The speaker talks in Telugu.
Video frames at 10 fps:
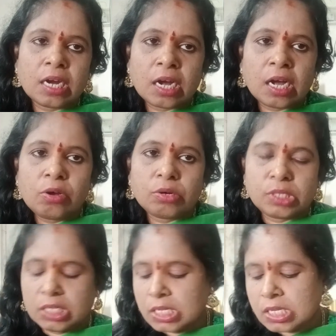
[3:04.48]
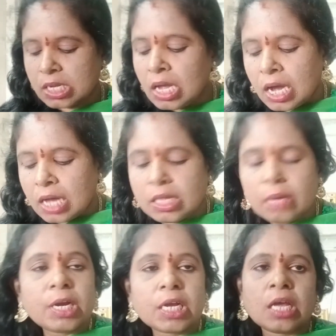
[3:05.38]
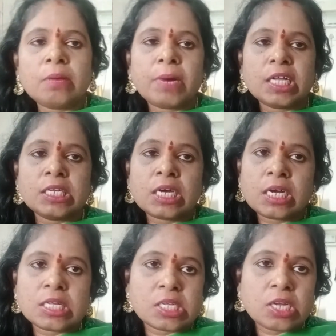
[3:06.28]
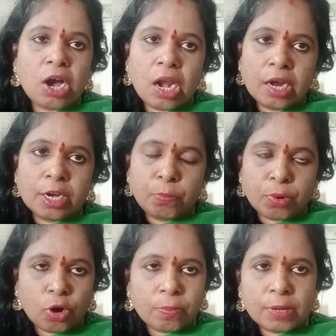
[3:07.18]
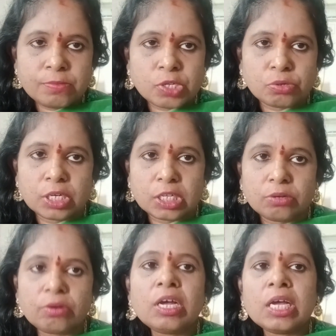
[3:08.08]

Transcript: రకాలు వచ్చేస్తాయి అయితే మనకి బంజారాస్లో అలాంటి ప్రాబ్లమ్స్ ఉండదు